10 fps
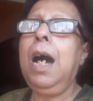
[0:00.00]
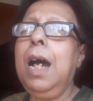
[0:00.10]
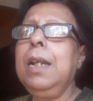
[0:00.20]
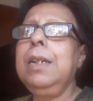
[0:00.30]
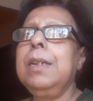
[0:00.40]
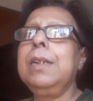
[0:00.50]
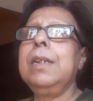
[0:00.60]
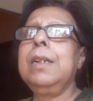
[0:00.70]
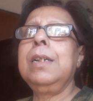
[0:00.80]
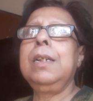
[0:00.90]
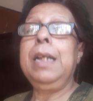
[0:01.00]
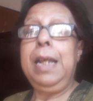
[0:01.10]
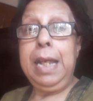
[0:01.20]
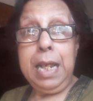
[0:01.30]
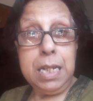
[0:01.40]
আর
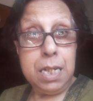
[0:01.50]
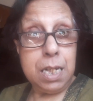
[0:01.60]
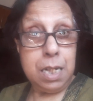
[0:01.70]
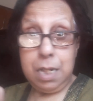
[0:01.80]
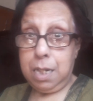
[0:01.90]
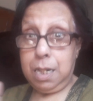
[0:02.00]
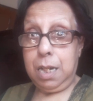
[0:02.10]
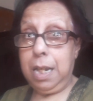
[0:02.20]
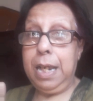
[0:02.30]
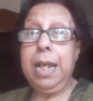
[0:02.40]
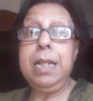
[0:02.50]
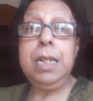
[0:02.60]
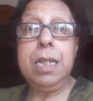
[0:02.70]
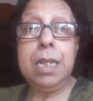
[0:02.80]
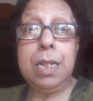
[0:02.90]
এজ এজ
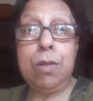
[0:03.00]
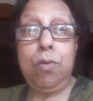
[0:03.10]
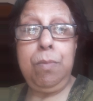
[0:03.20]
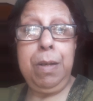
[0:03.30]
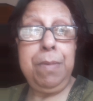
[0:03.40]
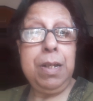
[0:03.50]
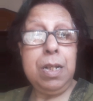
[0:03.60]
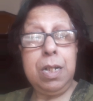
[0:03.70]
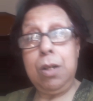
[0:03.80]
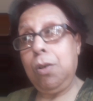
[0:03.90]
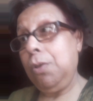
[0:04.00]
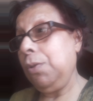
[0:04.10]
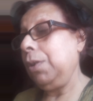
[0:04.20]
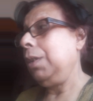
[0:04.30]
ইস খুব লিমিটেশন করো